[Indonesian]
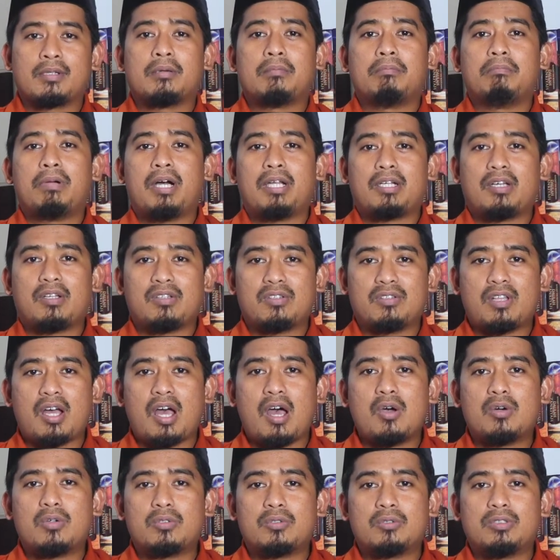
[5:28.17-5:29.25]

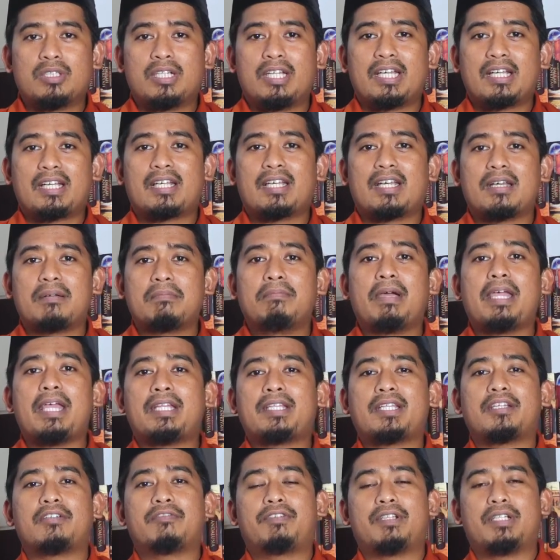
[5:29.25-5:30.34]
banallahu laka
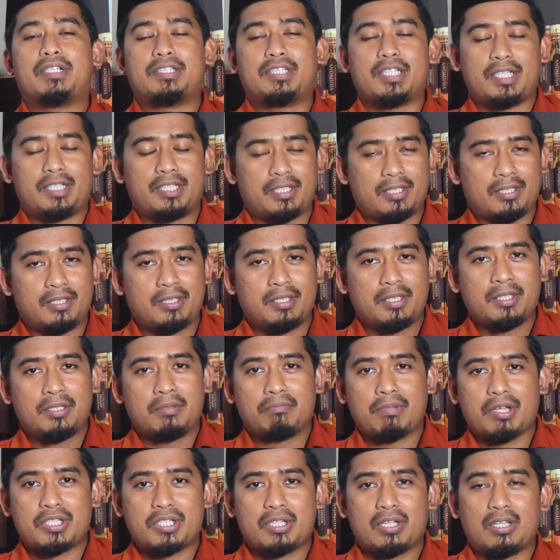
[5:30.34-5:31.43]
baitan fil jannah
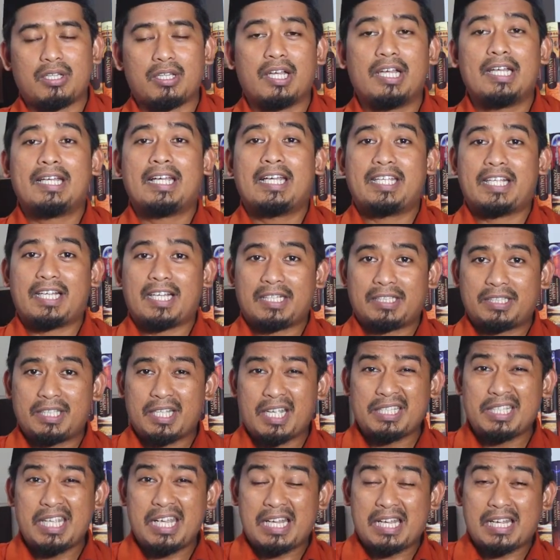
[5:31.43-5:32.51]
Masya Allah. Yang artinya
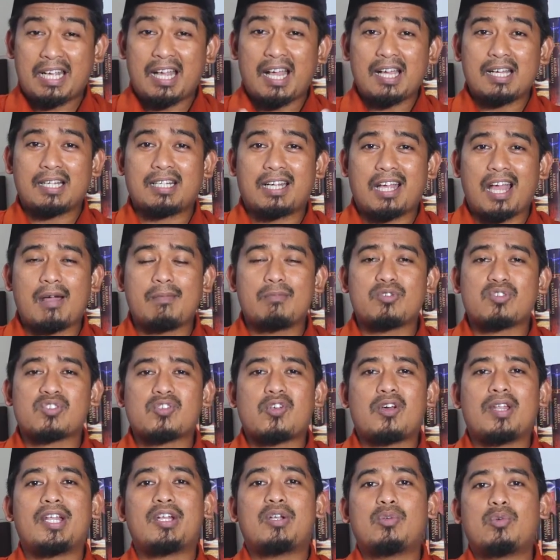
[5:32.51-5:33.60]
jika kamu
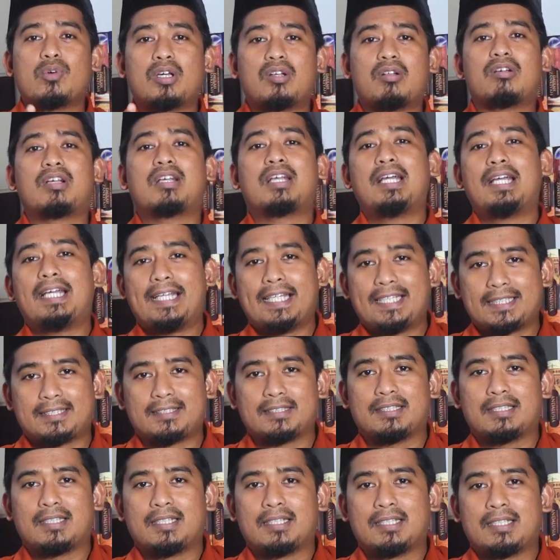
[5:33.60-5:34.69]
sholat dua rakaat,
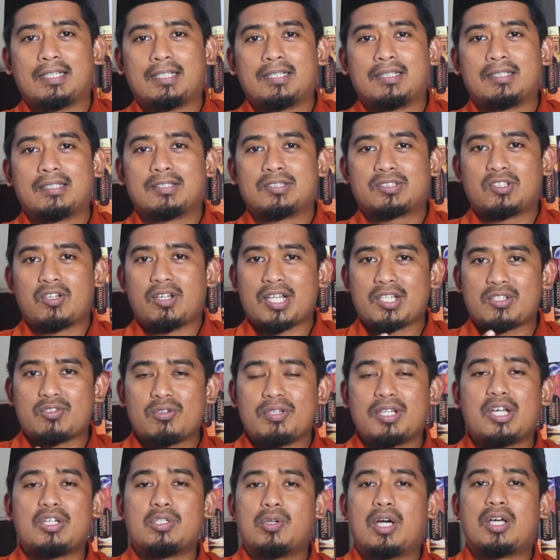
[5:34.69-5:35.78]
sholat
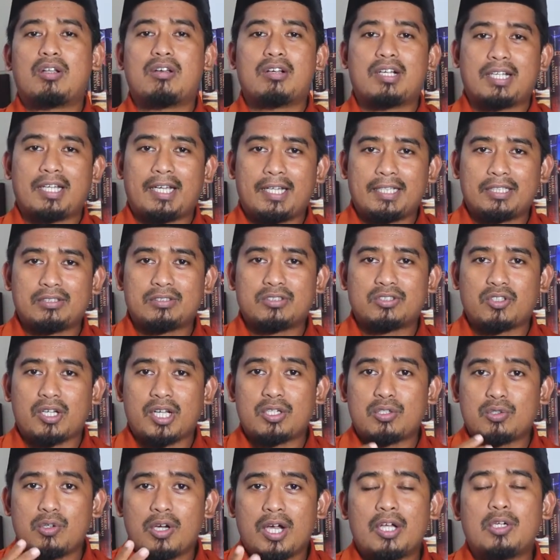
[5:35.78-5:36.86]
sunnah dua rakaat,
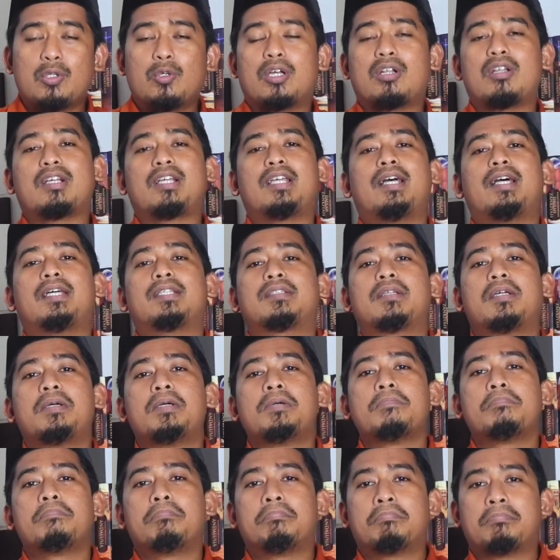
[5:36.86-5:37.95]
sholat duha dua rakaat,
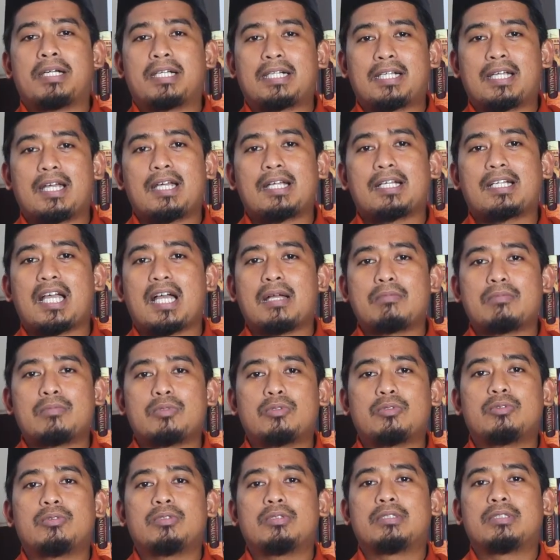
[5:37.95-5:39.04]
maka
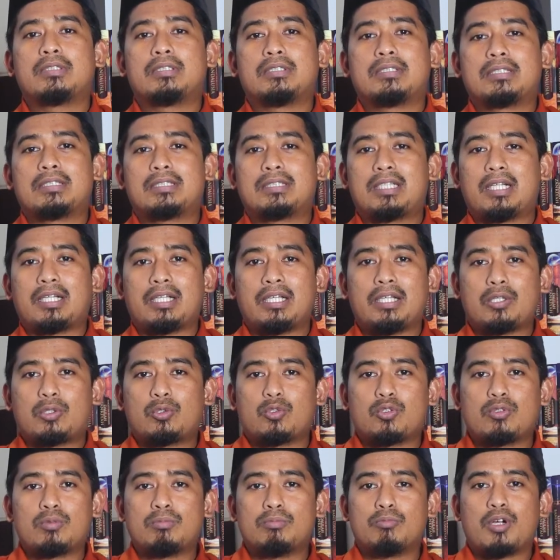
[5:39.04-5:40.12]
kamu
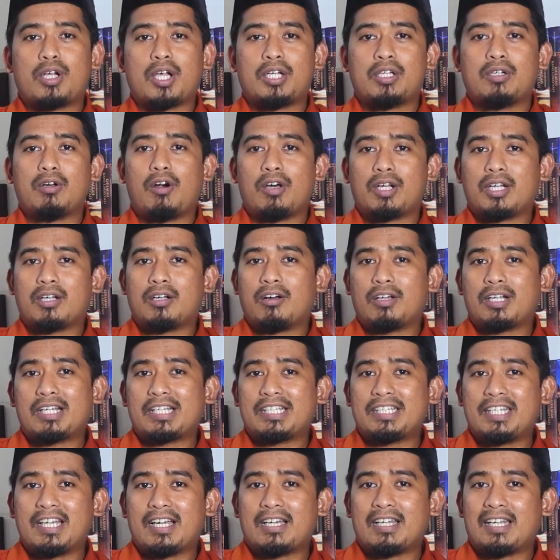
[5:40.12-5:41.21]
terhitung bukan orang-orang
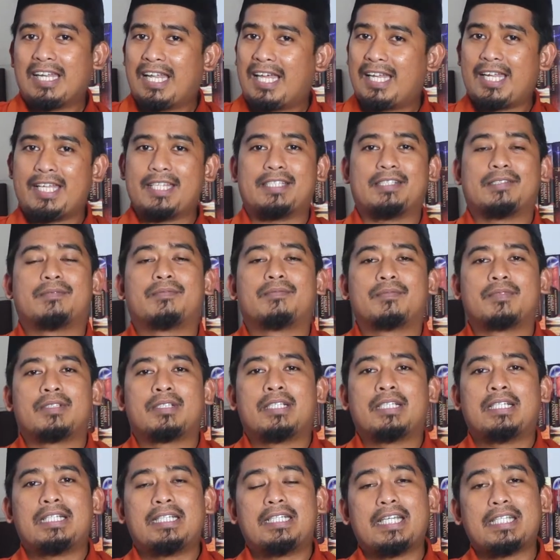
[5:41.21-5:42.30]
yang lalai.
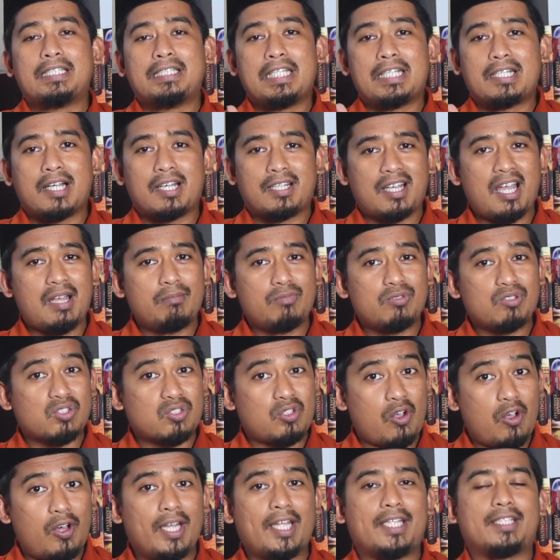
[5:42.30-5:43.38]
Dan jika kamu
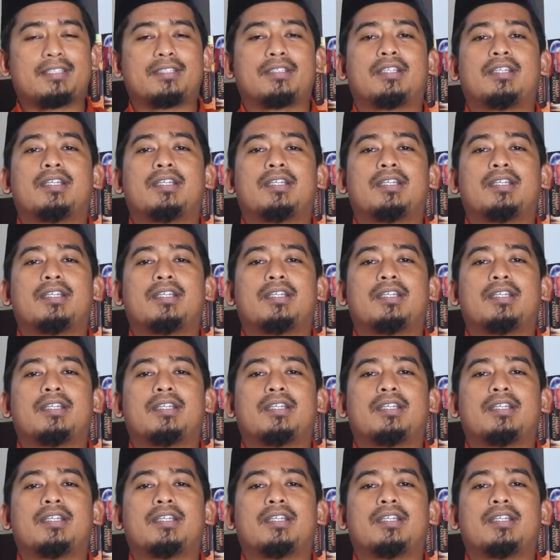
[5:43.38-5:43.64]
sholat